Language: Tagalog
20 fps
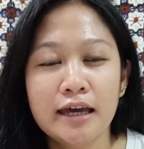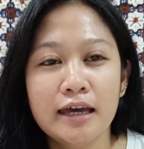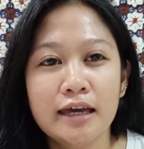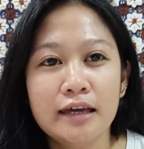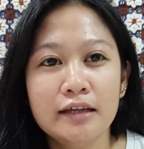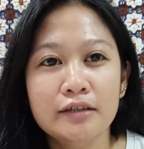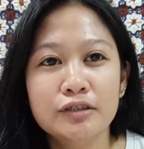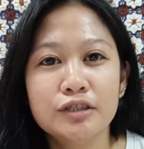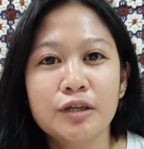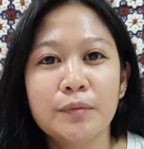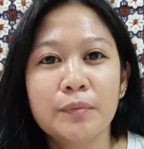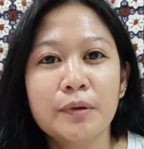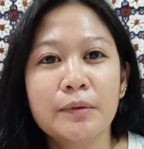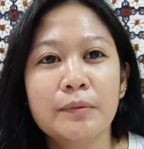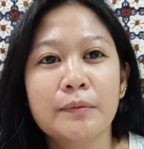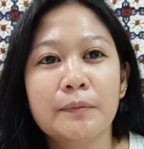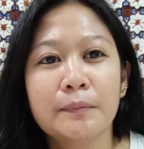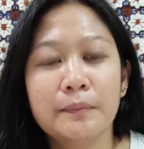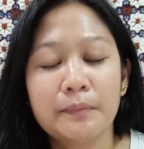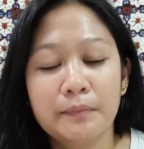And
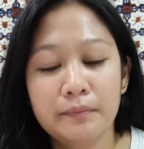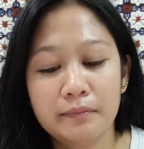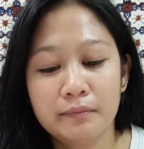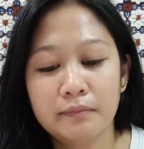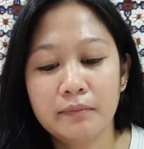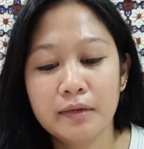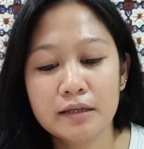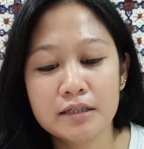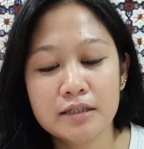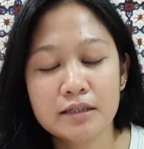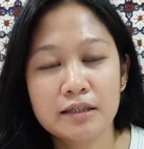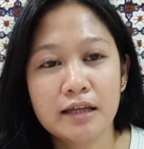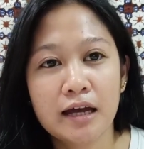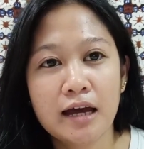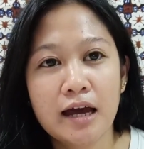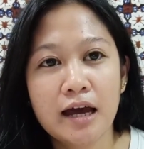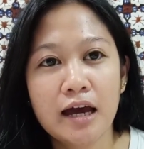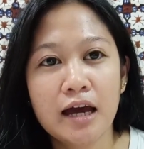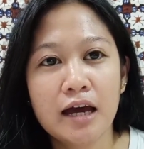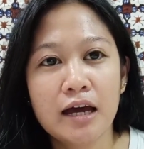syempre, mas
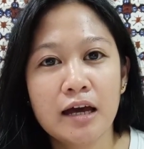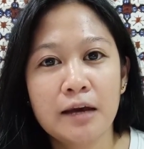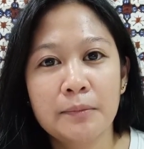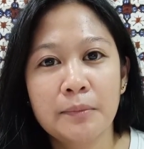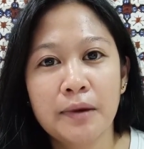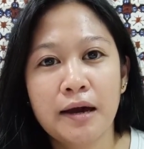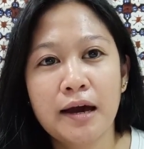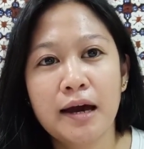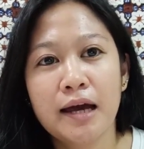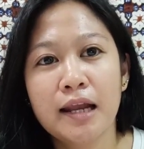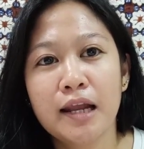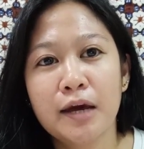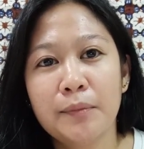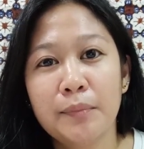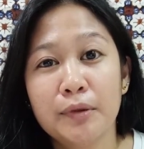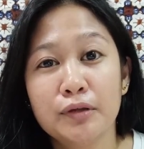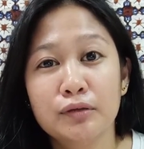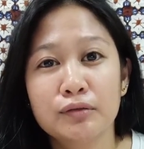nakakabahala